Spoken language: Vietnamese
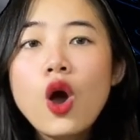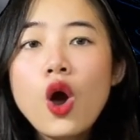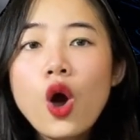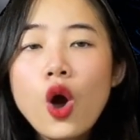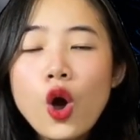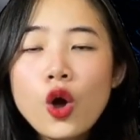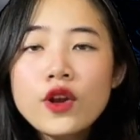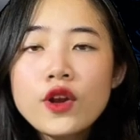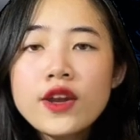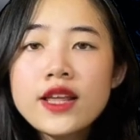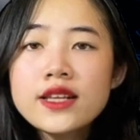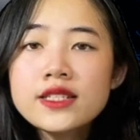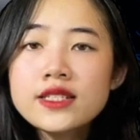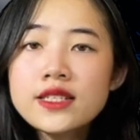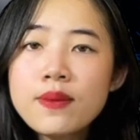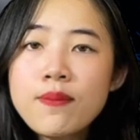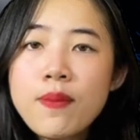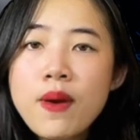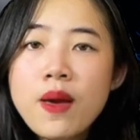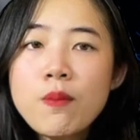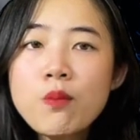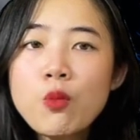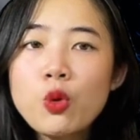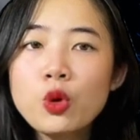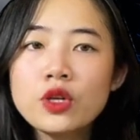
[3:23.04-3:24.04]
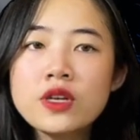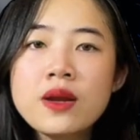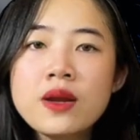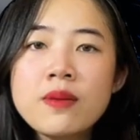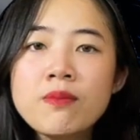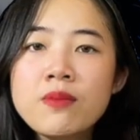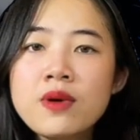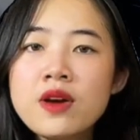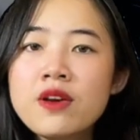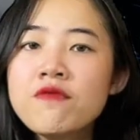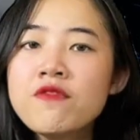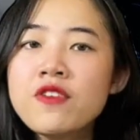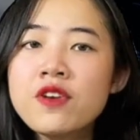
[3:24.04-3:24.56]
Honda
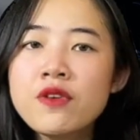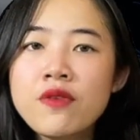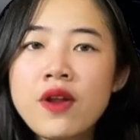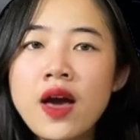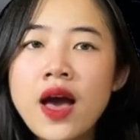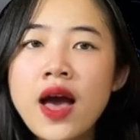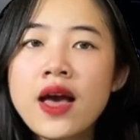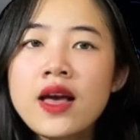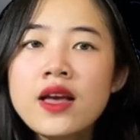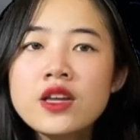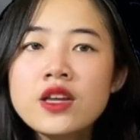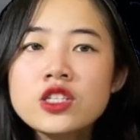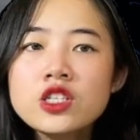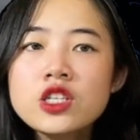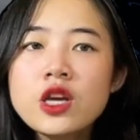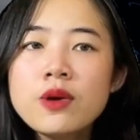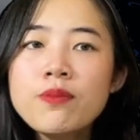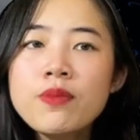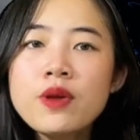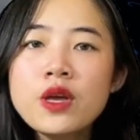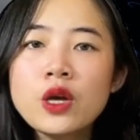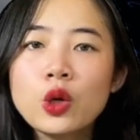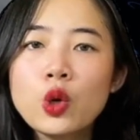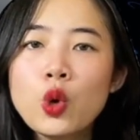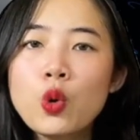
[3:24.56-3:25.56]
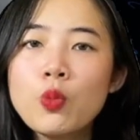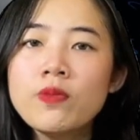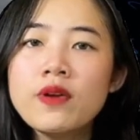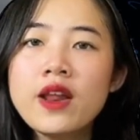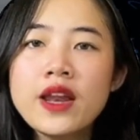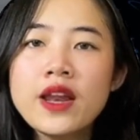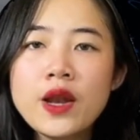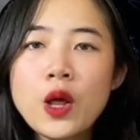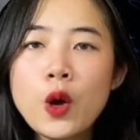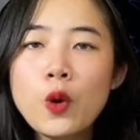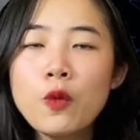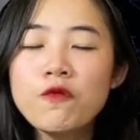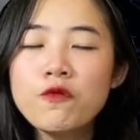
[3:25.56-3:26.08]
CB150 Vera trang bị cụm đèn
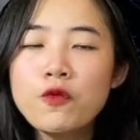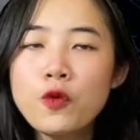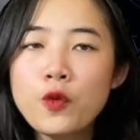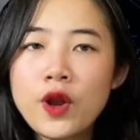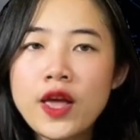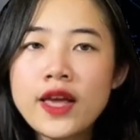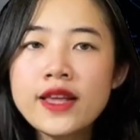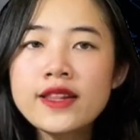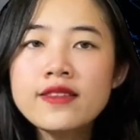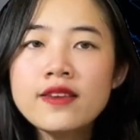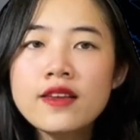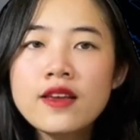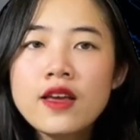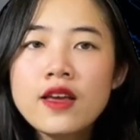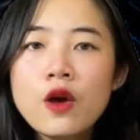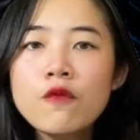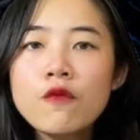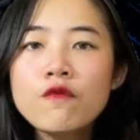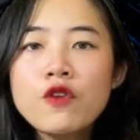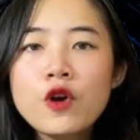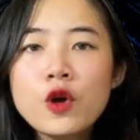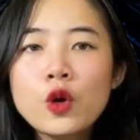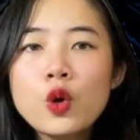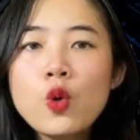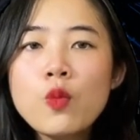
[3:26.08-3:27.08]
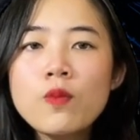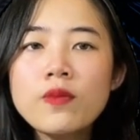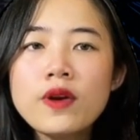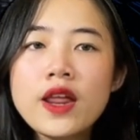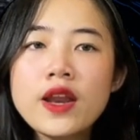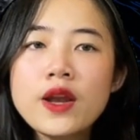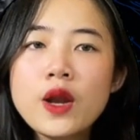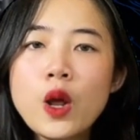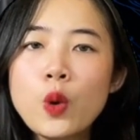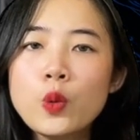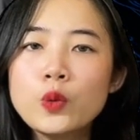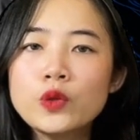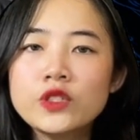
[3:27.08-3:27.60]
hậu Full LED. Với cụm đèn
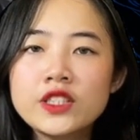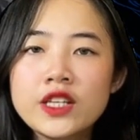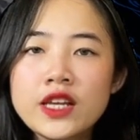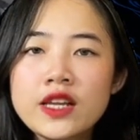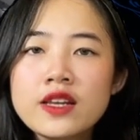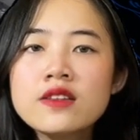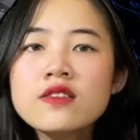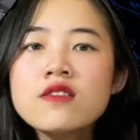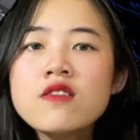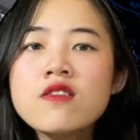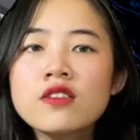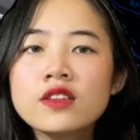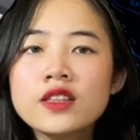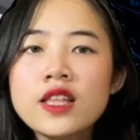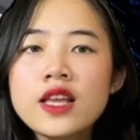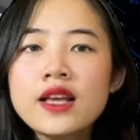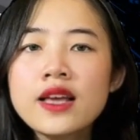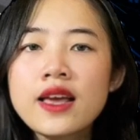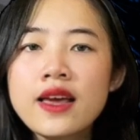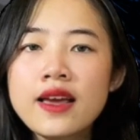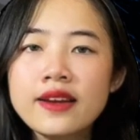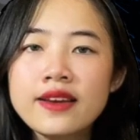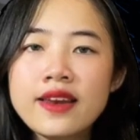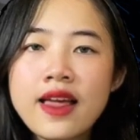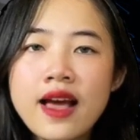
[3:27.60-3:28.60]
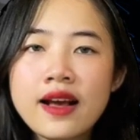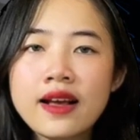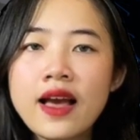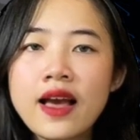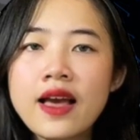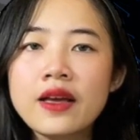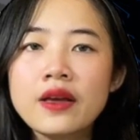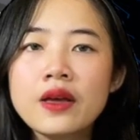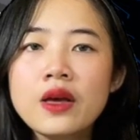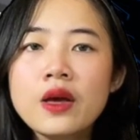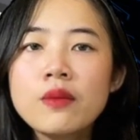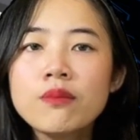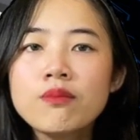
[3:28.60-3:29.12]
hậu chính được thiết kế đa cạnh,
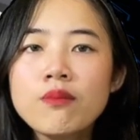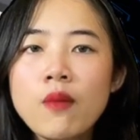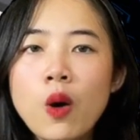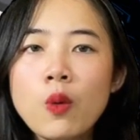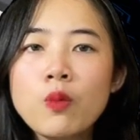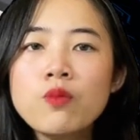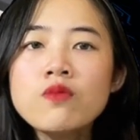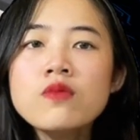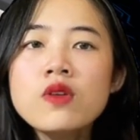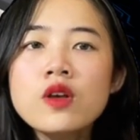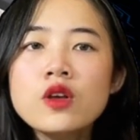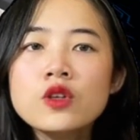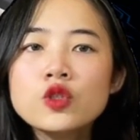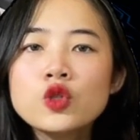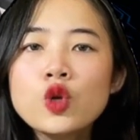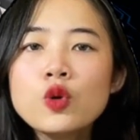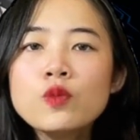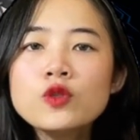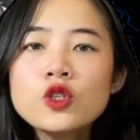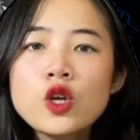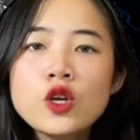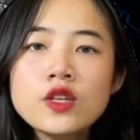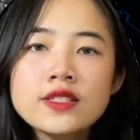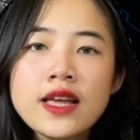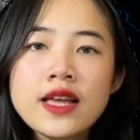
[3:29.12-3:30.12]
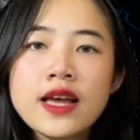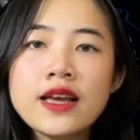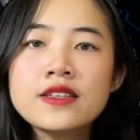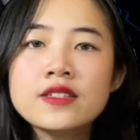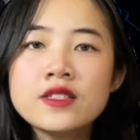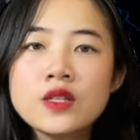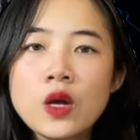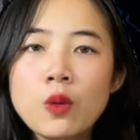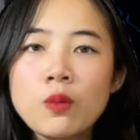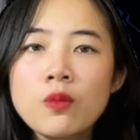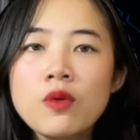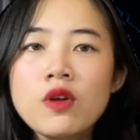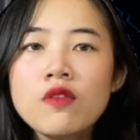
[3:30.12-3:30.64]
bóng, giúp cho dài
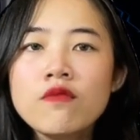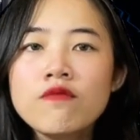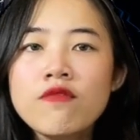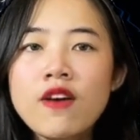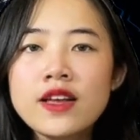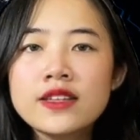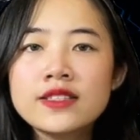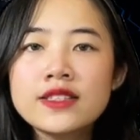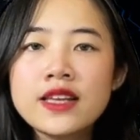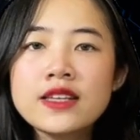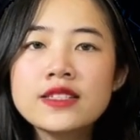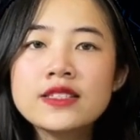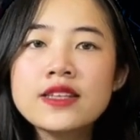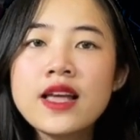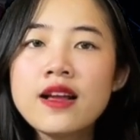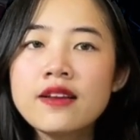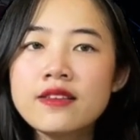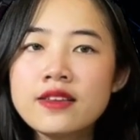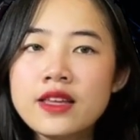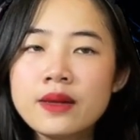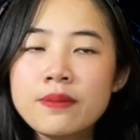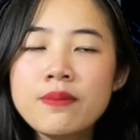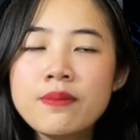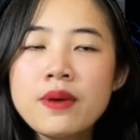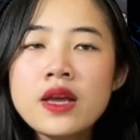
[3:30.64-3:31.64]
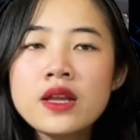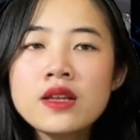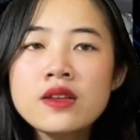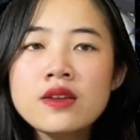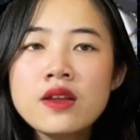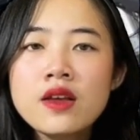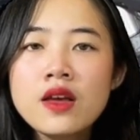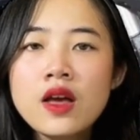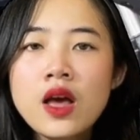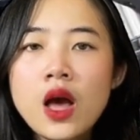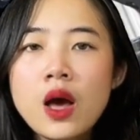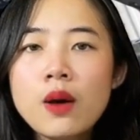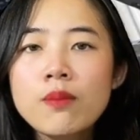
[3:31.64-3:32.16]
rộng và dễ dàng nhận biết.
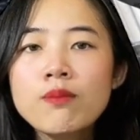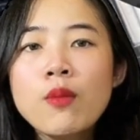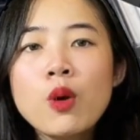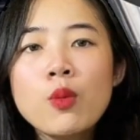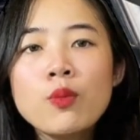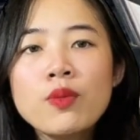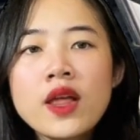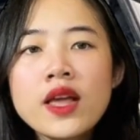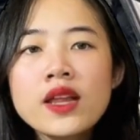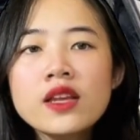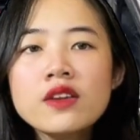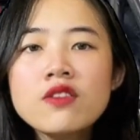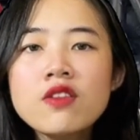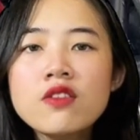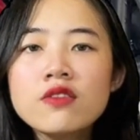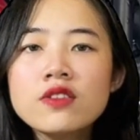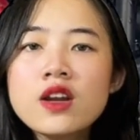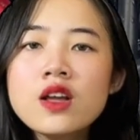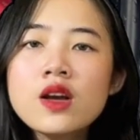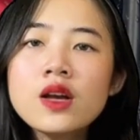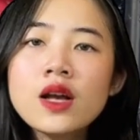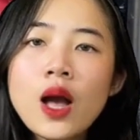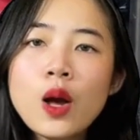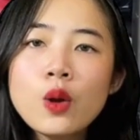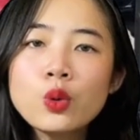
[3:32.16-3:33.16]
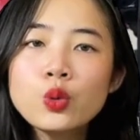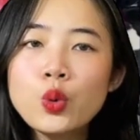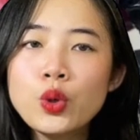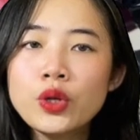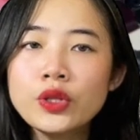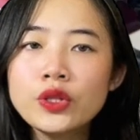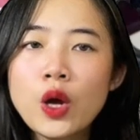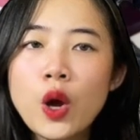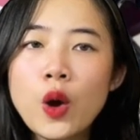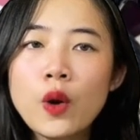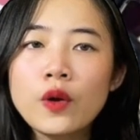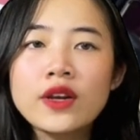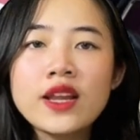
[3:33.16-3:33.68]
Bóng LED được nâng cao tuổi
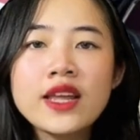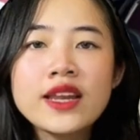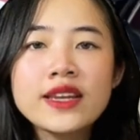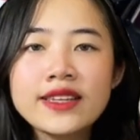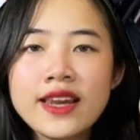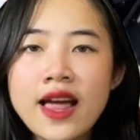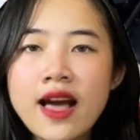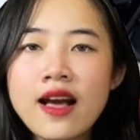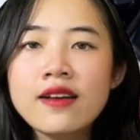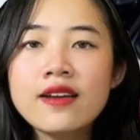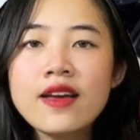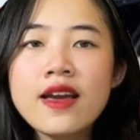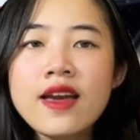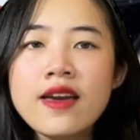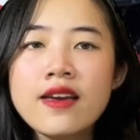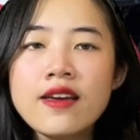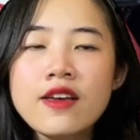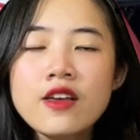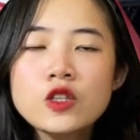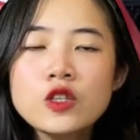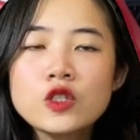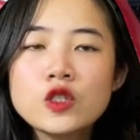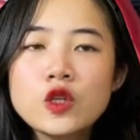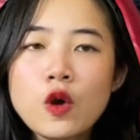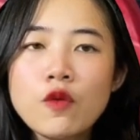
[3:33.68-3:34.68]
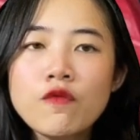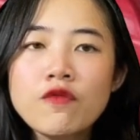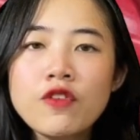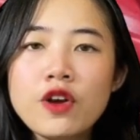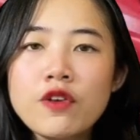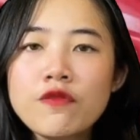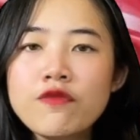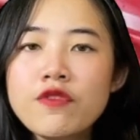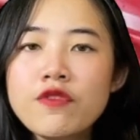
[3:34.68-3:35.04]
thọ lên đáng kể so với